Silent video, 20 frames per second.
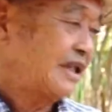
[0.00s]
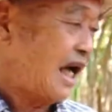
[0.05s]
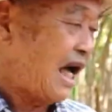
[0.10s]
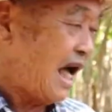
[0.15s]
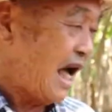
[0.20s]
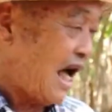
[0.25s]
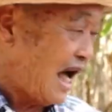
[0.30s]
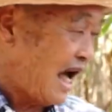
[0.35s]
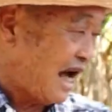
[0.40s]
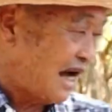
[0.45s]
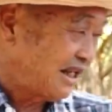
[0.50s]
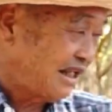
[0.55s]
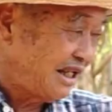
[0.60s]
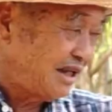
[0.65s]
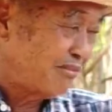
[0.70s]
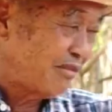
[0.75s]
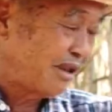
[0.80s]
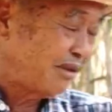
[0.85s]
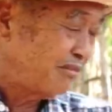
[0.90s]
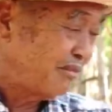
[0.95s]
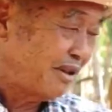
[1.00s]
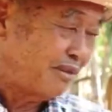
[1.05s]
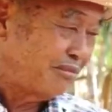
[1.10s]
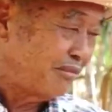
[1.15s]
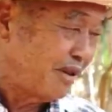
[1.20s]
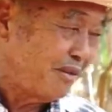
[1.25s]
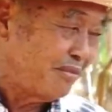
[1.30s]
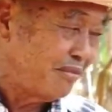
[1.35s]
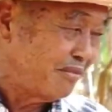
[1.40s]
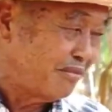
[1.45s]
ถ้าห่างนี่มันมัน
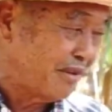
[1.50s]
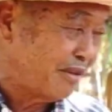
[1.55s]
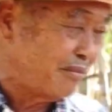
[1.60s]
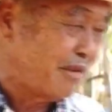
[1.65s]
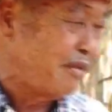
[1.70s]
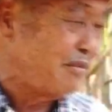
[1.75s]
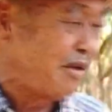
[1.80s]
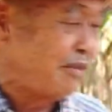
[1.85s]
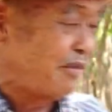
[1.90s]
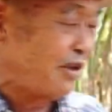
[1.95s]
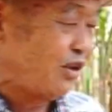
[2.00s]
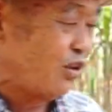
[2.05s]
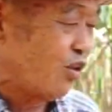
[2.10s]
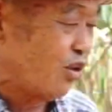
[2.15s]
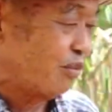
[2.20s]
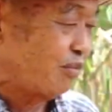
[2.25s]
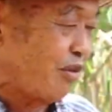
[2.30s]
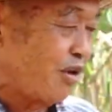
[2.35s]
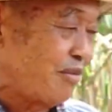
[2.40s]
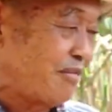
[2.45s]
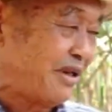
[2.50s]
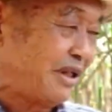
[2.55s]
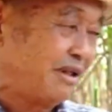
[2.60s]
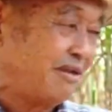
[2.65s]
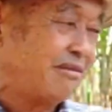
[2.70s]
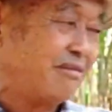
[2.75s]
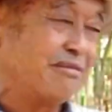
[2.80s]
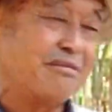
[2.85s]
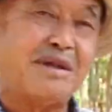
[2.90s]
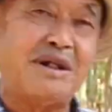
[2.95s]
ไม่มันไม่มีประโยชน์เพราะมัน
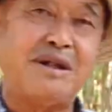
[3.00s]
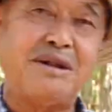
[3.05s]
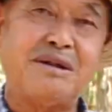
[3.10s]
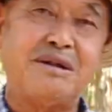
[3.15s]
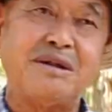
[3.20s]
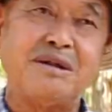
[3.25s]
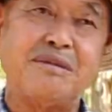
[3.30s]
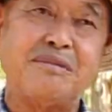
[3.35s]
มัน